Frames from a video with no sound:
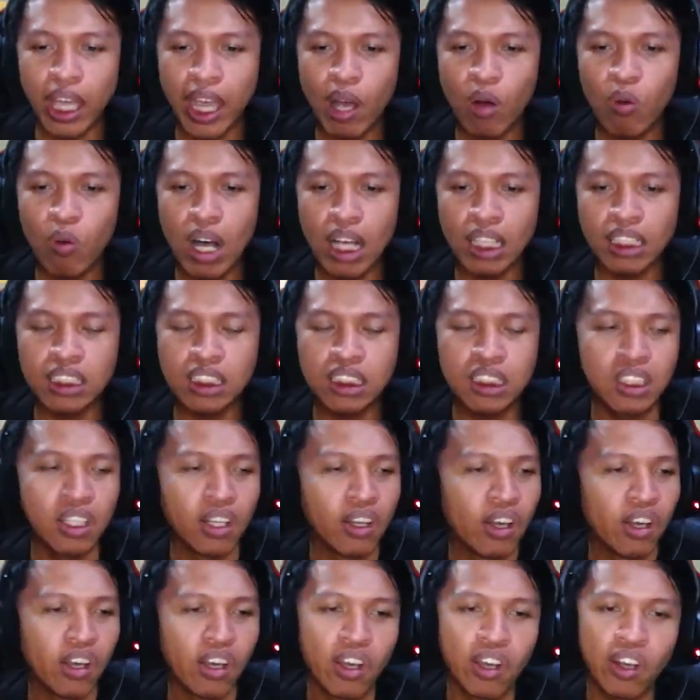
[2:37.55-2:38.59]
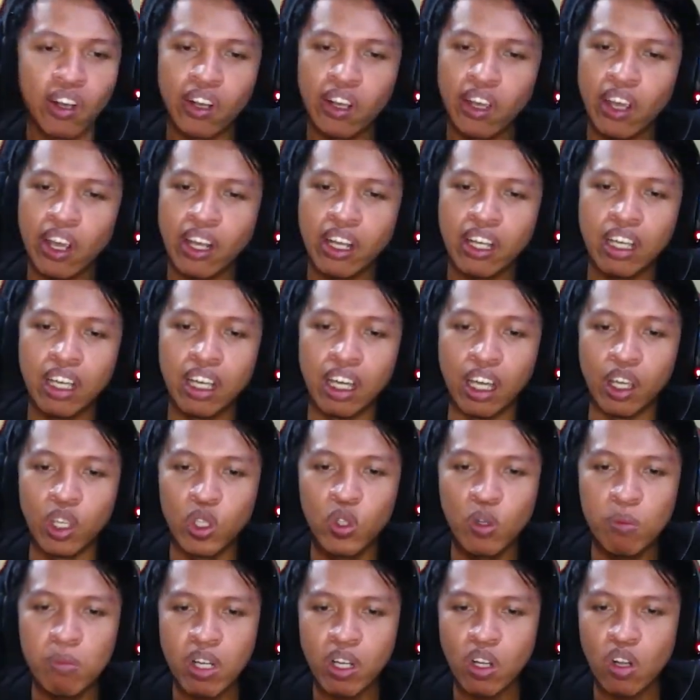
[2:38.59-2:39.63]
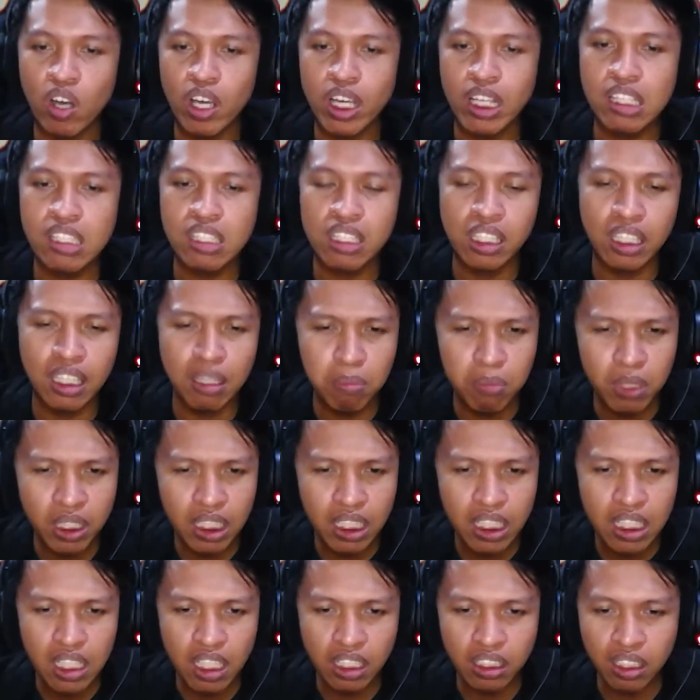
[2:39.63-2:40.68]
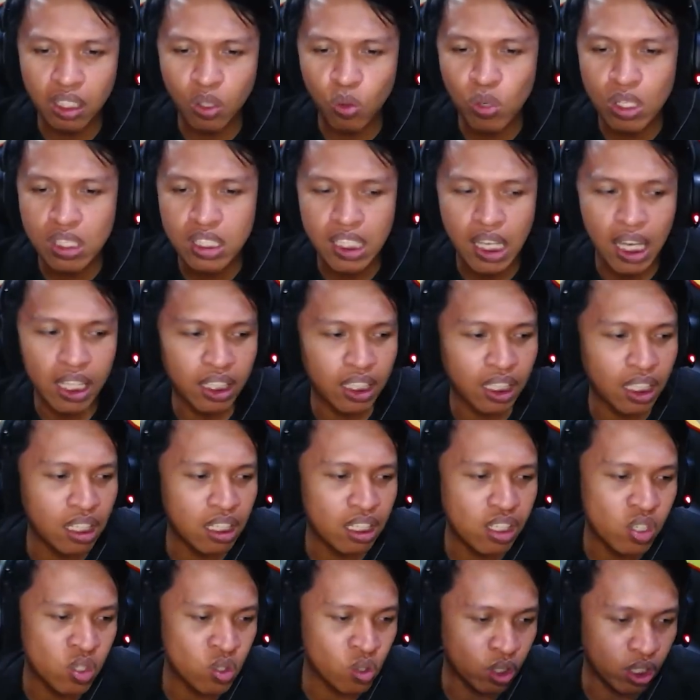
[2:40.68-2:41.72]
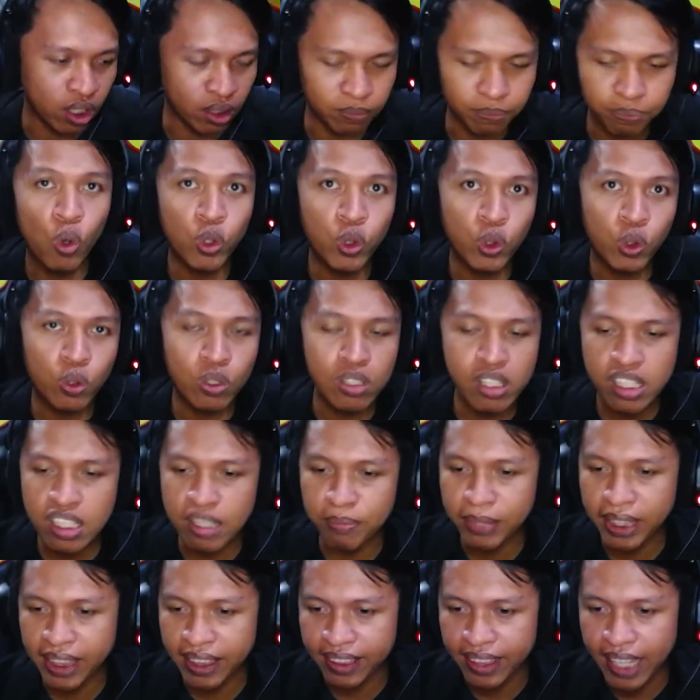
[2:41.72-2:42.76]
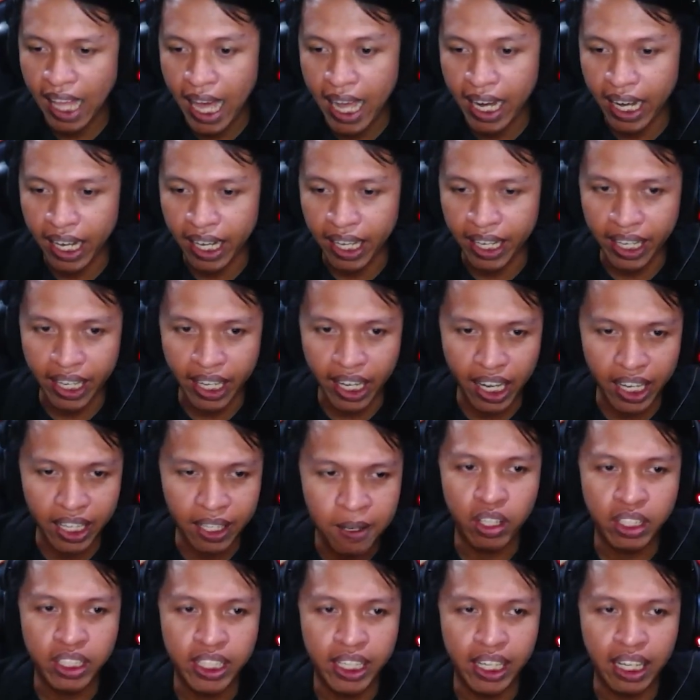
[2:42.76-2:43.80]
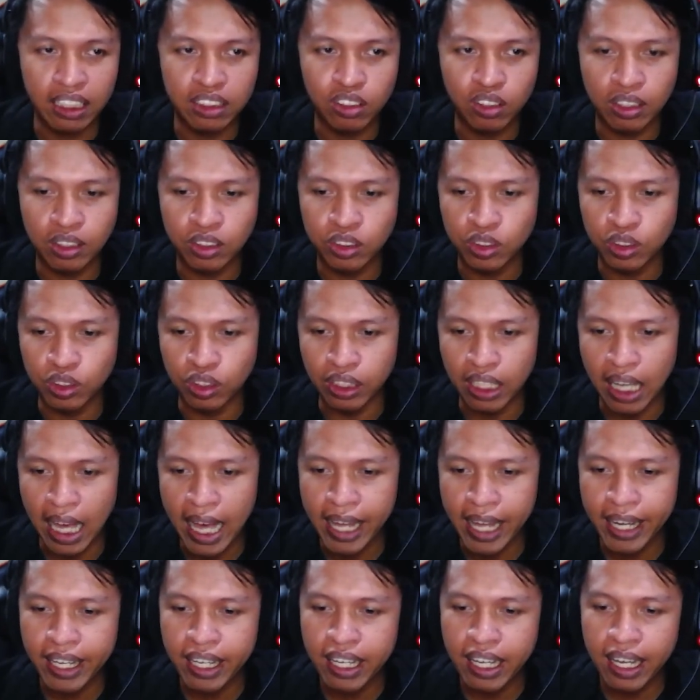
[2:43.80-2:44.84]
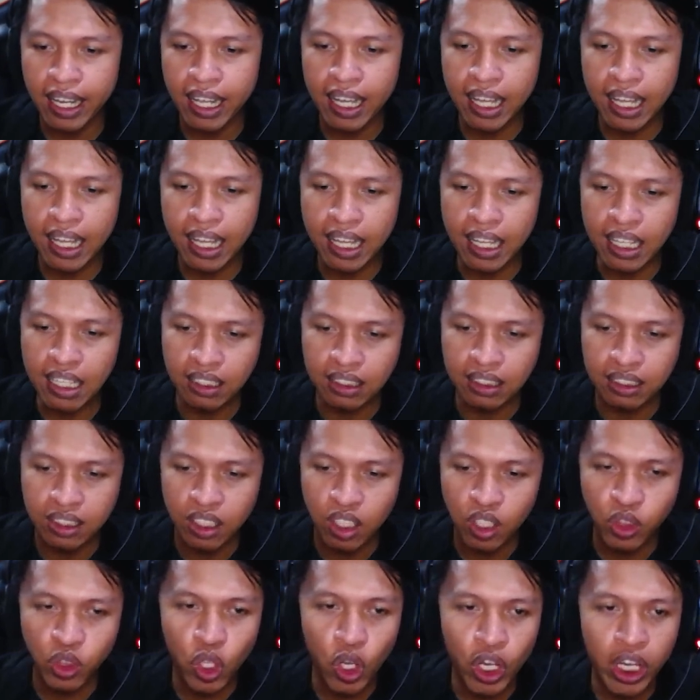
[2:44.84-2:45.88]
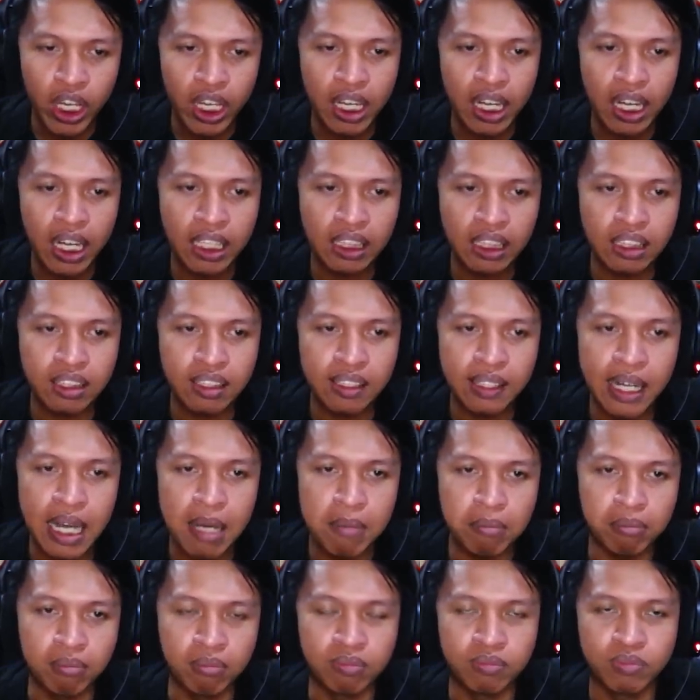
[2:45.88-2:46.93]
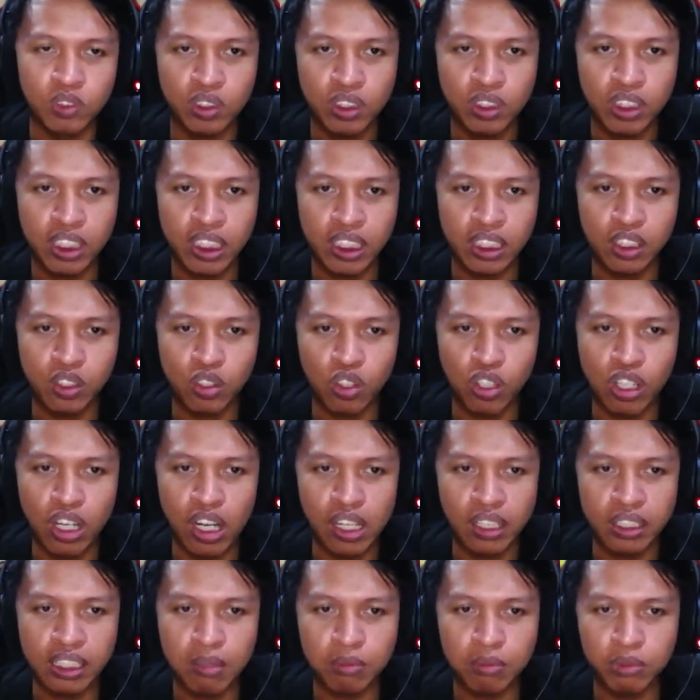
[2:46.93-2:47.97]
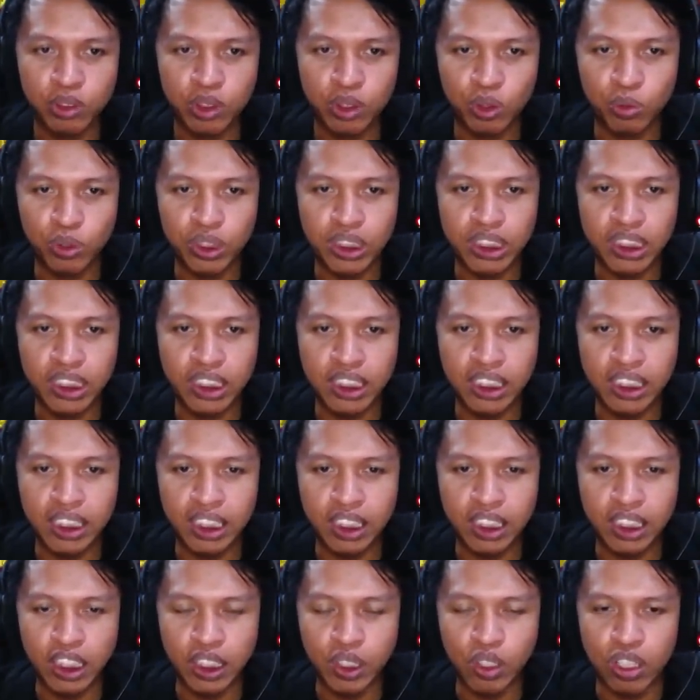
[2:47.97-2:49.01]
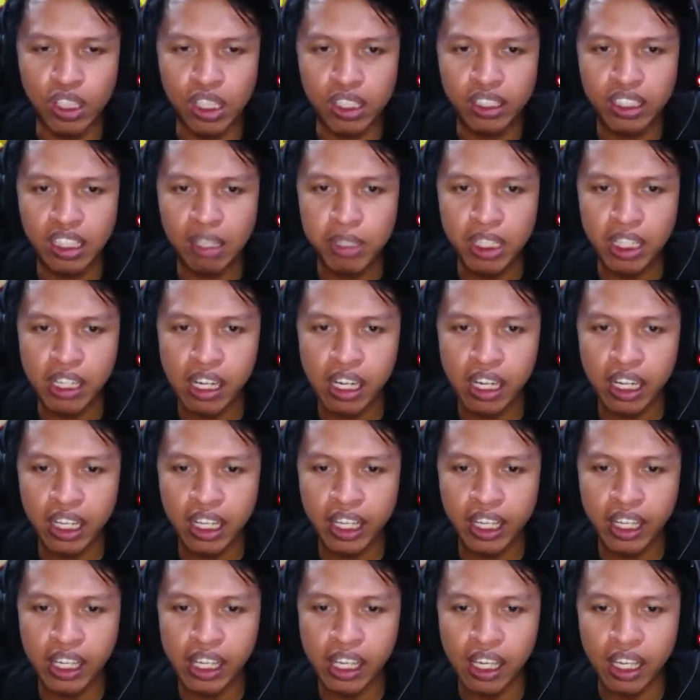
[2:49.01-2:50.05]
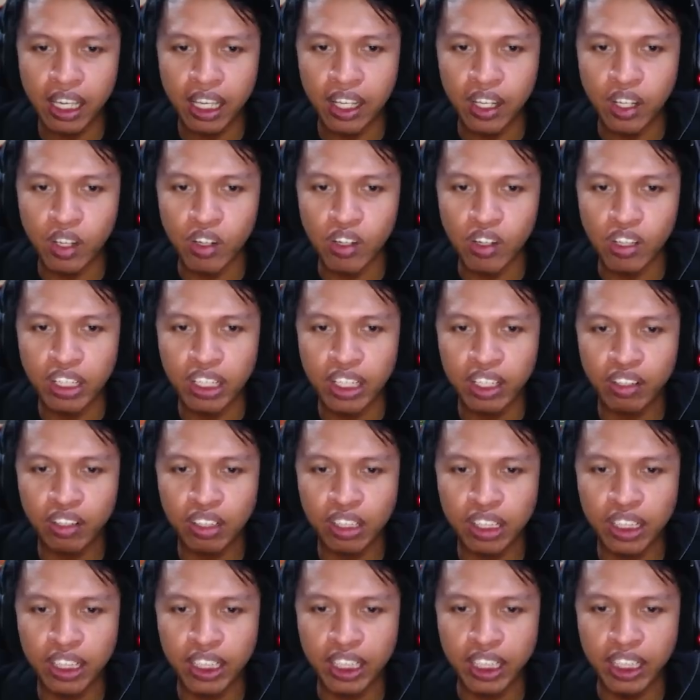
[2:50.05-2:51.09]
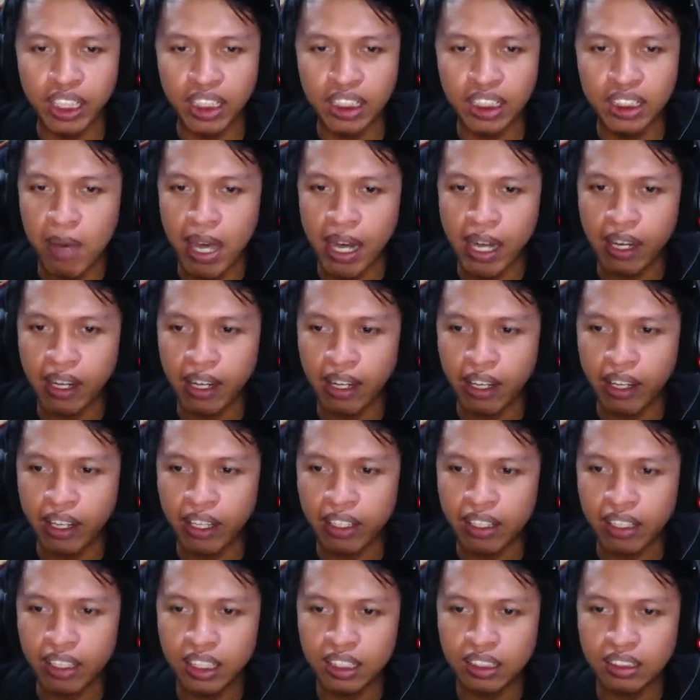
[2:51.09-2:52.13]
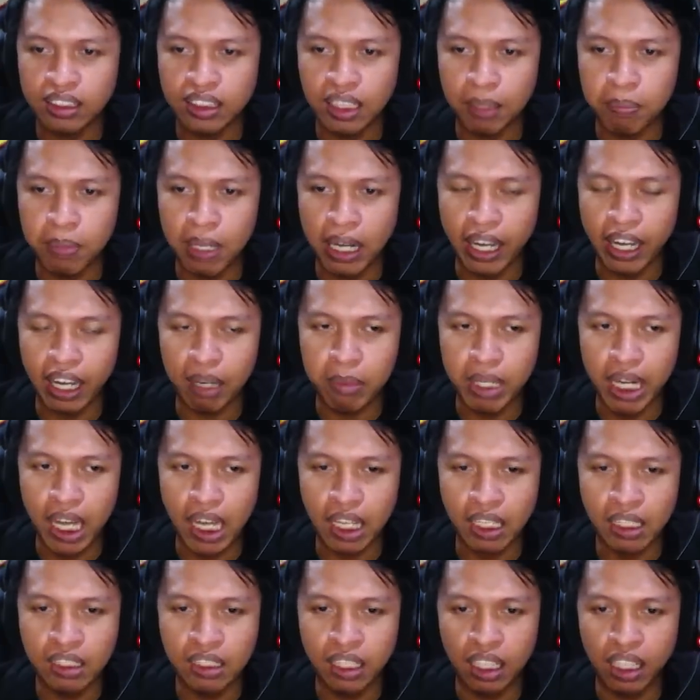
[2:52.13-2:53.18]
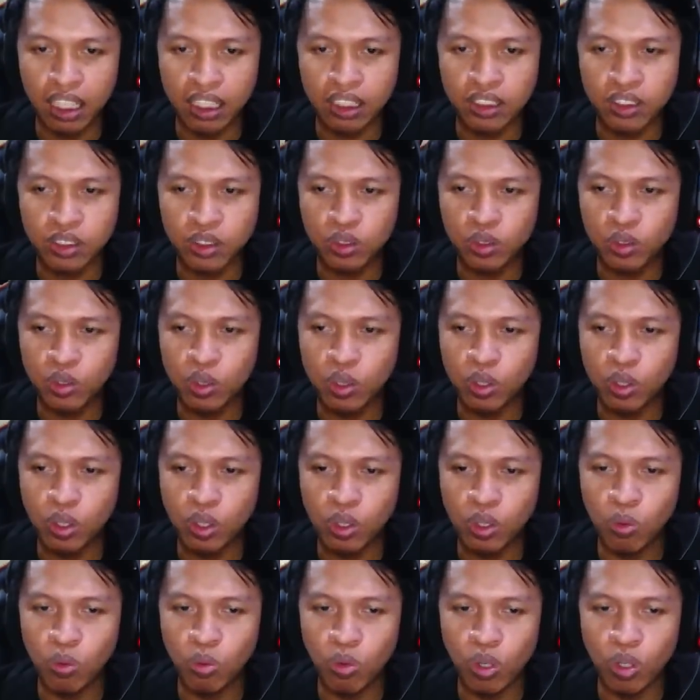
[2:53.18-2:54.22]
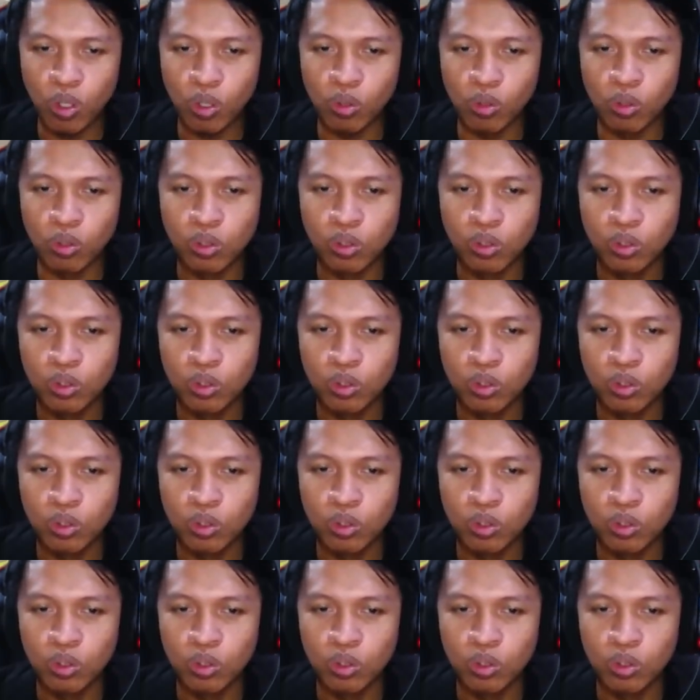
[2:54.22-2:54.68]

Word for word: tewas GG Humanoid Skibidi yang terkuat saat ini cuy Untuk sementara ya kan Oke lanjut-lanjut Ada Toilet Trump Oke ini Donald Trump cuy WD Donald Trumpnya keren Oke oke Mari kita lihat siapakah yang menang Let's go Waduh